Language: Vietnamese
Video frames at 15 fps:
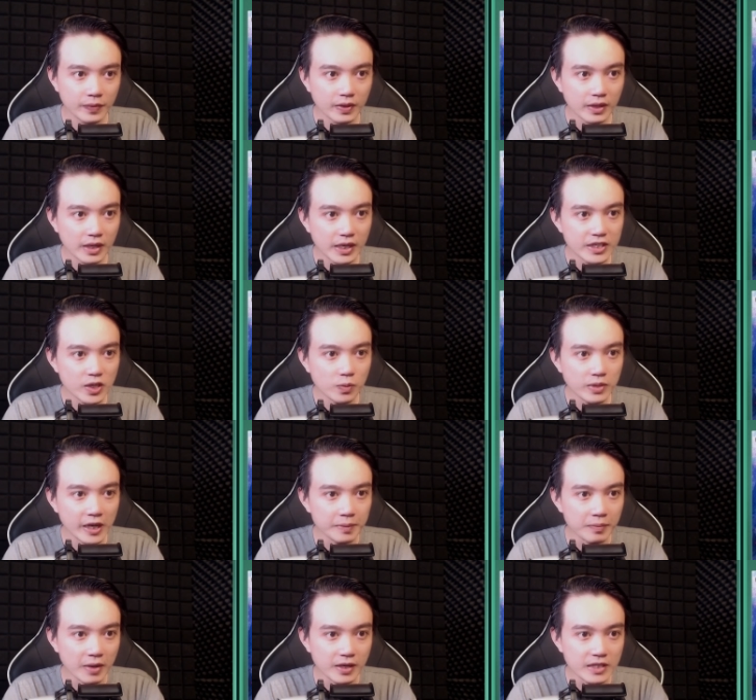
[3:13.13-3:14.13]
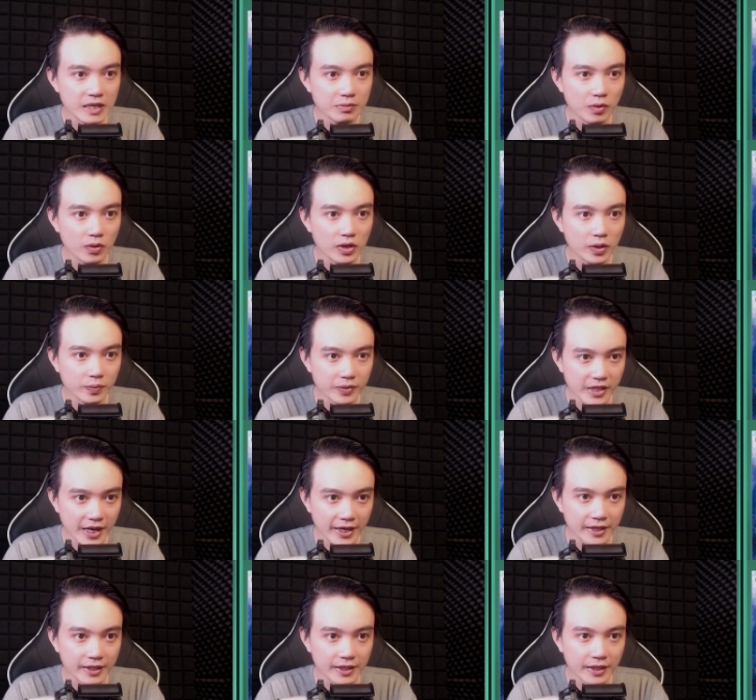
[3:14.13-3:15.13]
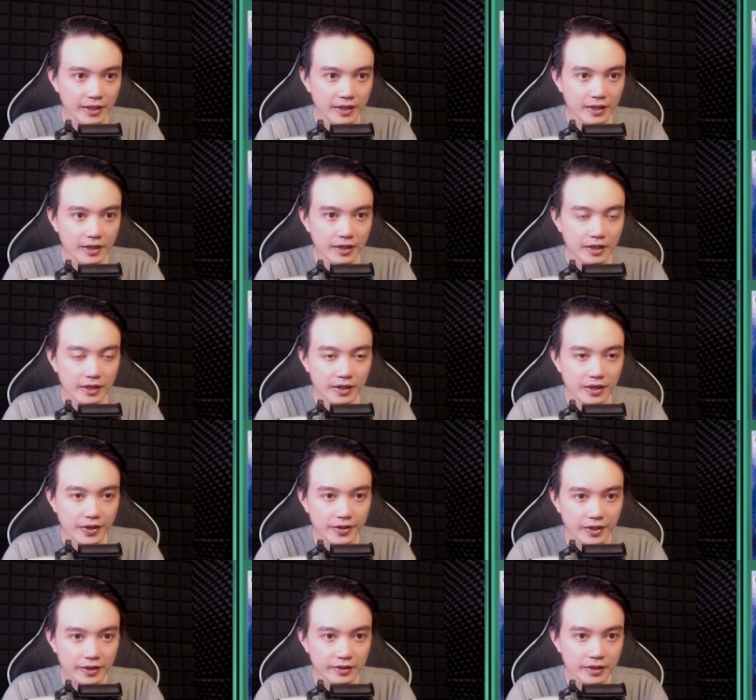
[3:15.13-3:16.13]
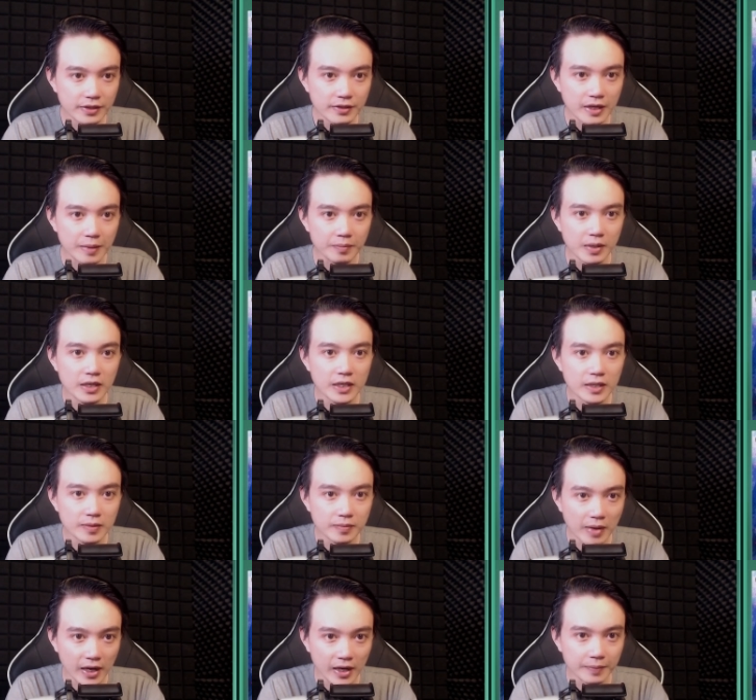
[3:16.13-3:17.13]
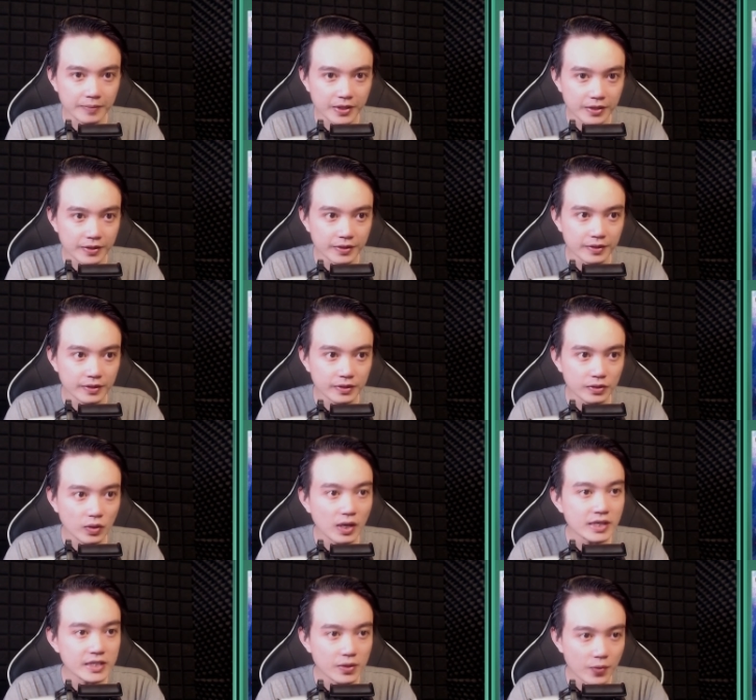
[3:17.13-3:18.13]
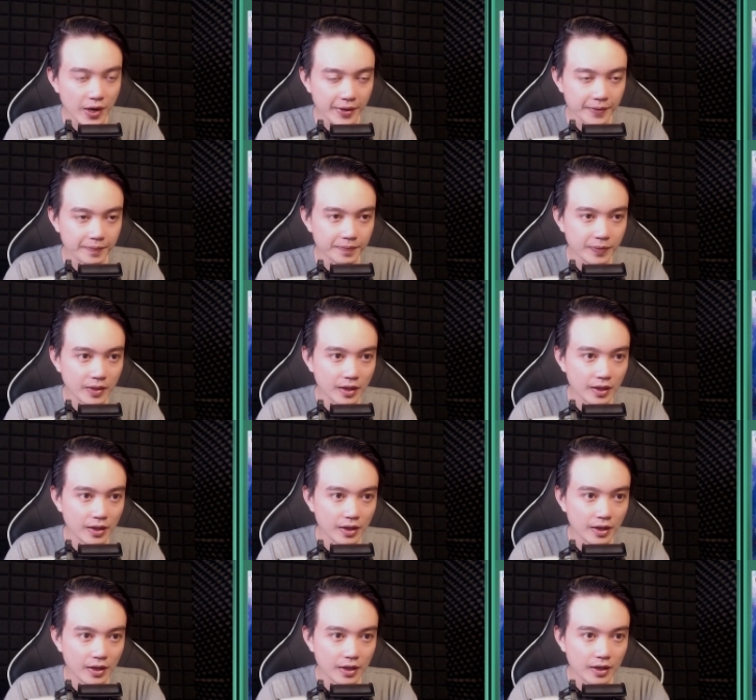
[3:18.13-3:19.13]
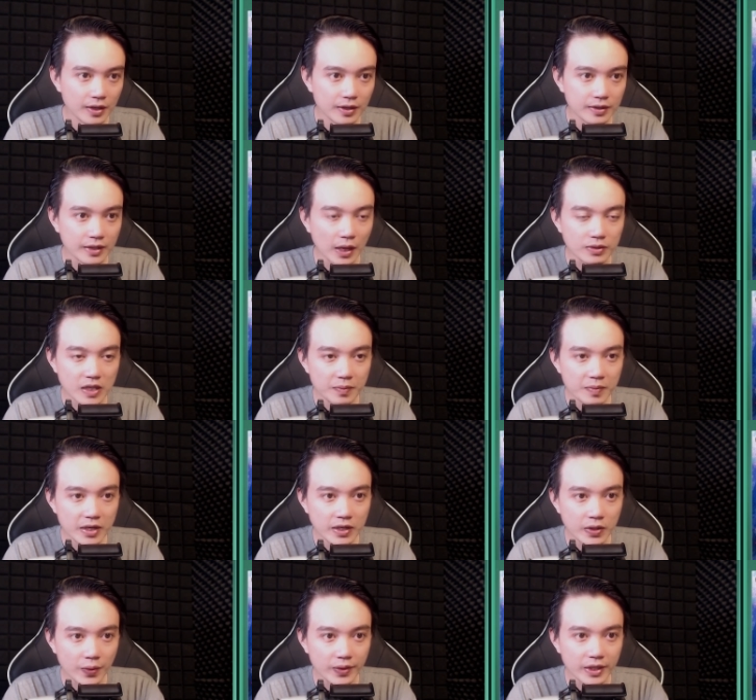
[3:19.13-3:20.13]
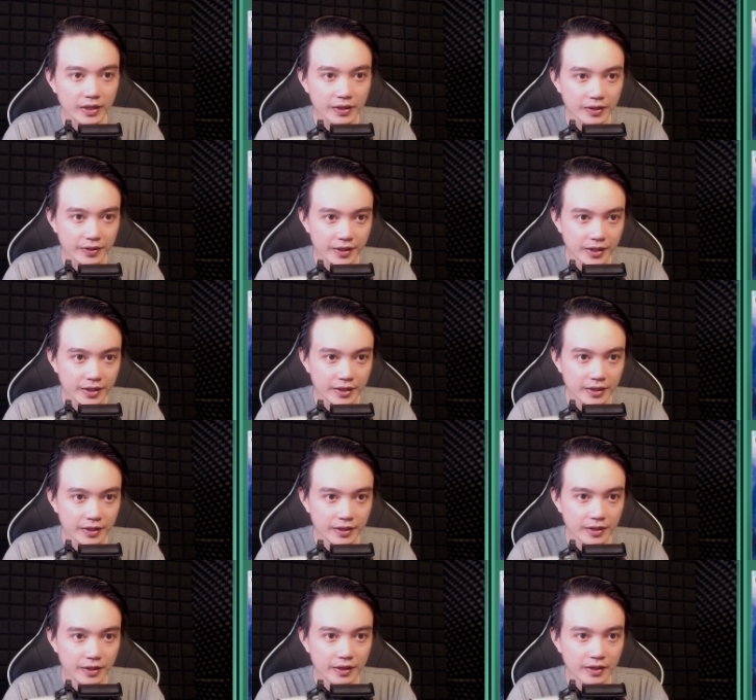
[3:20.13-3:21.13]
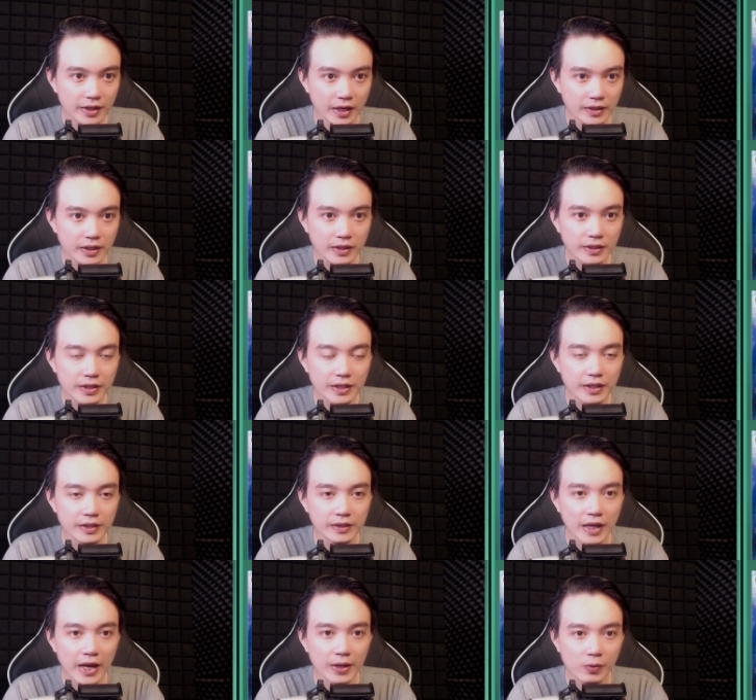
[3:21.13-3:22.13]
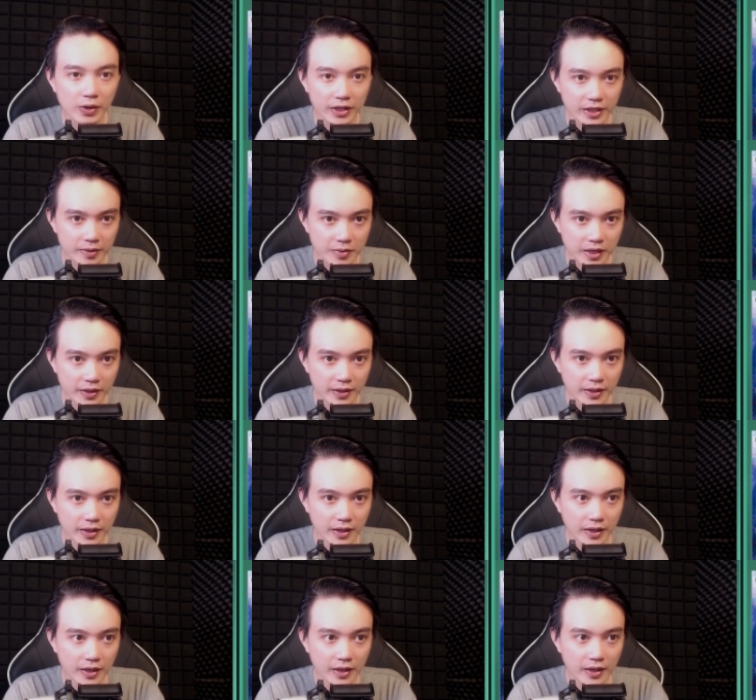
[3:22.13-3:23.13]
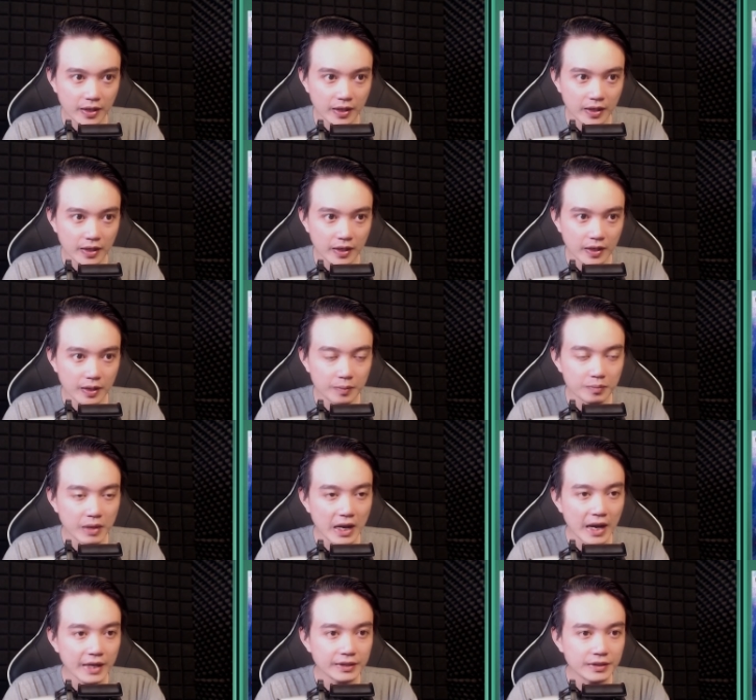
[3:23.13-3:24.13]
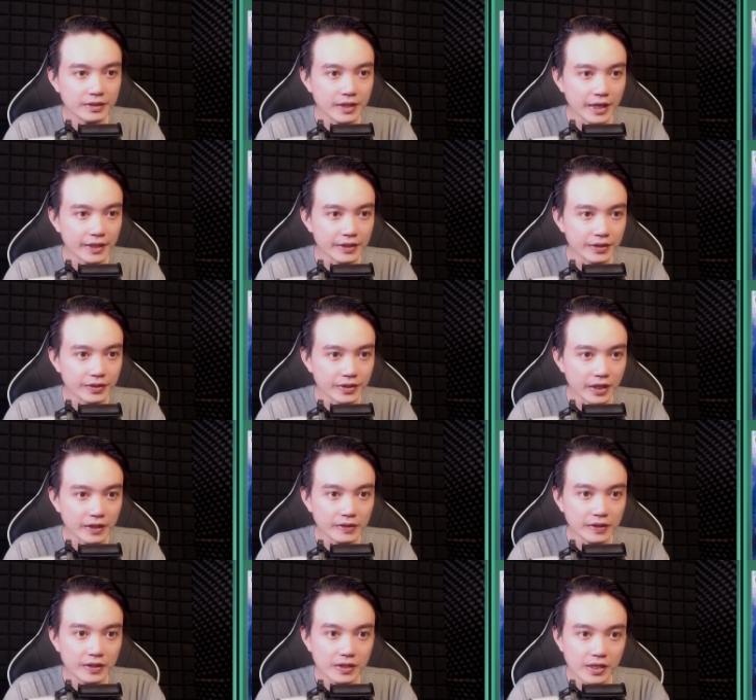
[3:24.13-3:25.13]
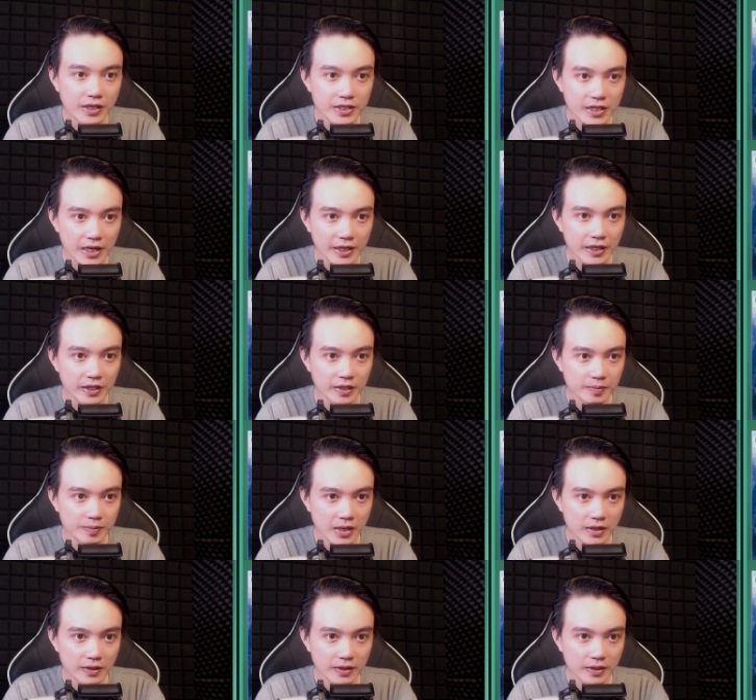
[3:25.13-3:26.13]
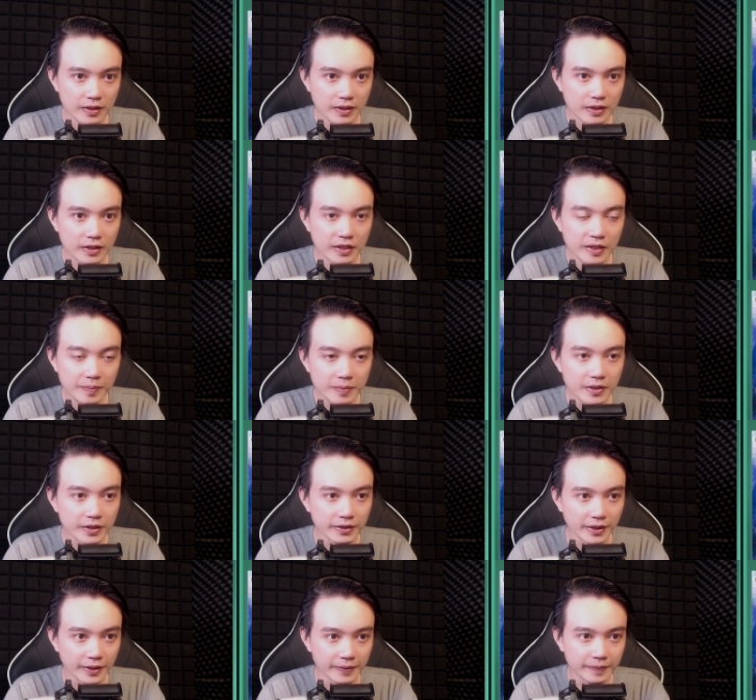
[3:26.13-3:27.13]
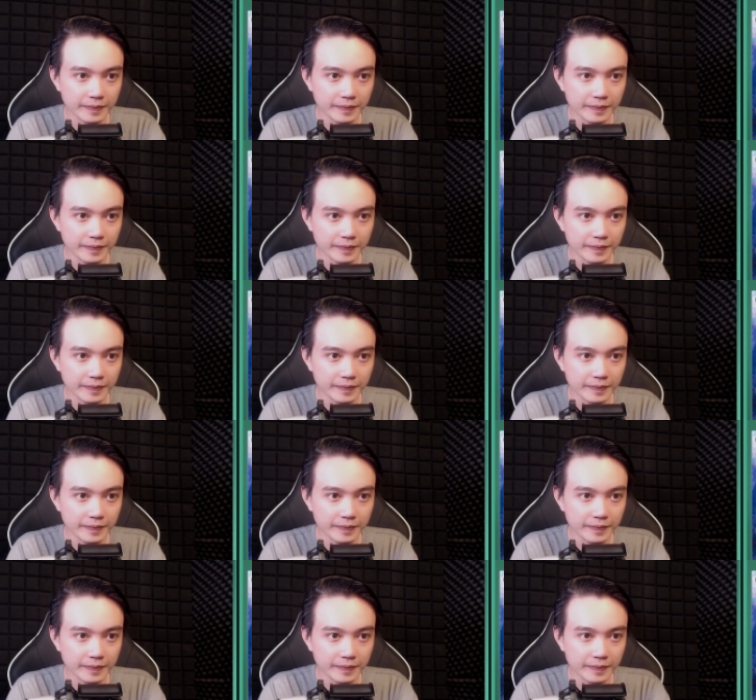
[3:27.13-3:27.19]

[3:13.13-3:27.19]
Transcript: cái trống này mở ra một không gian nơi những thứ làm mất cân bằng âm dương thoát ra ngoài, tạo ra biến đổi về tự nhiên, dẫn đến thiên tai hoặc dịch bệnh. Mà hai thứ này thường dẫn tới chiến tranh để cướp đất, cướp lương thực.